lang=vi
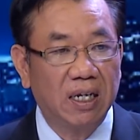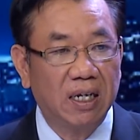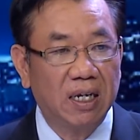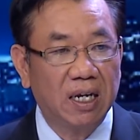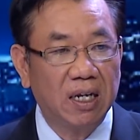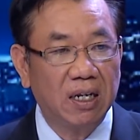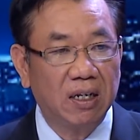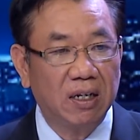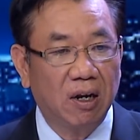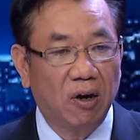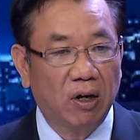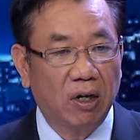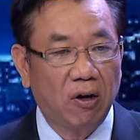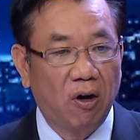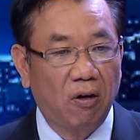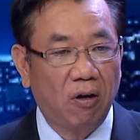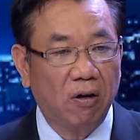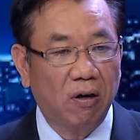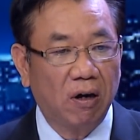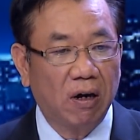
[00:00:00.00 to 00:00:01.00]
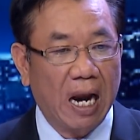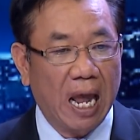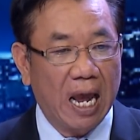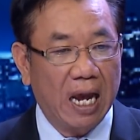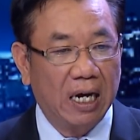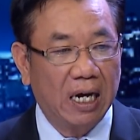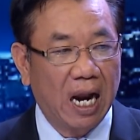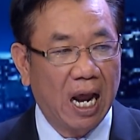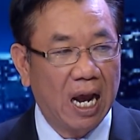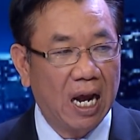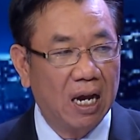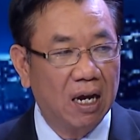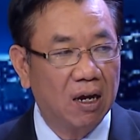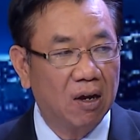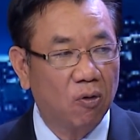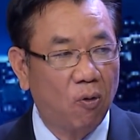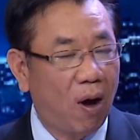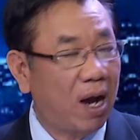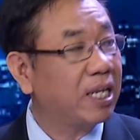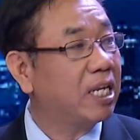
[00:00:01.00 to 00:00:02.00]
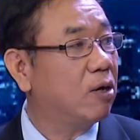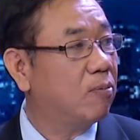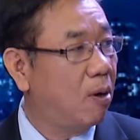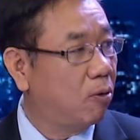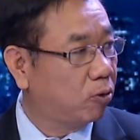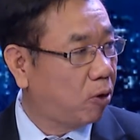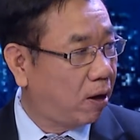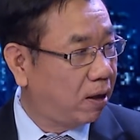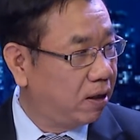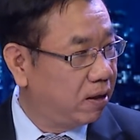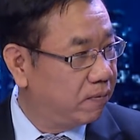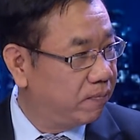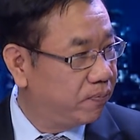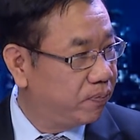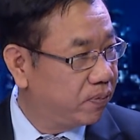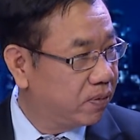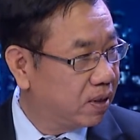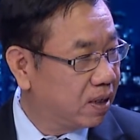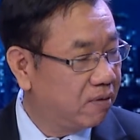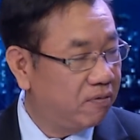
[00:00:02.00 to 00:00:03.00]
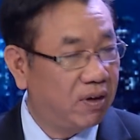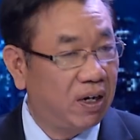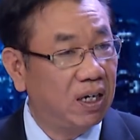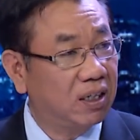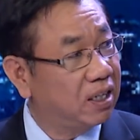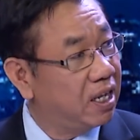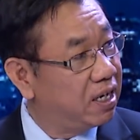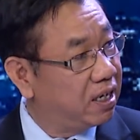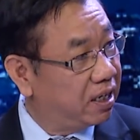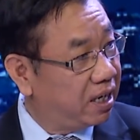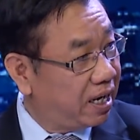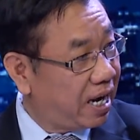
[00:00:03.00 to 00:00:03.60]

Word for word: cái luật đó nó đẻ ra quá nhiều mâu thuẫn yeah. Dạ. và đức tin như thế